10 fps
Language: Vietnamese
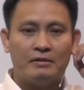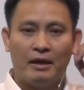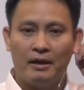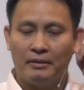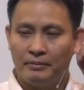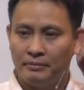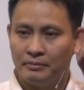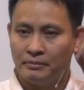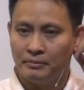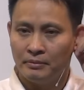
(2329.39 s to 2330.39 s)
bởi vì rất
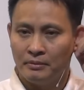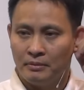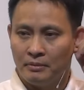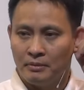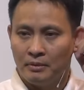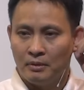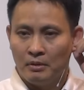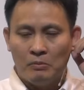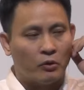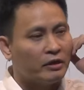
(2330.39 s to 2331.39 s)
dễ
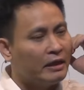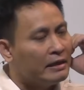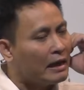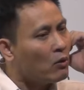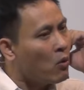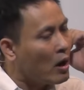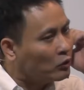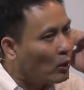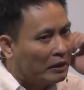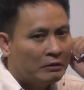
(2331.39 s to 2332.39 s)
một cái tính
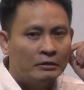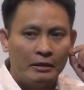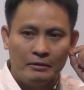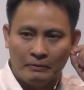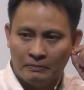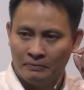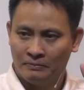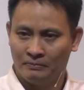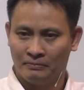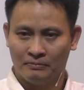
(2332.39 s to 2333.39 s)
cách hoàn toàn nữ
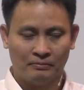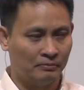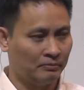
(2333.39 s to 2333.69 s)
tính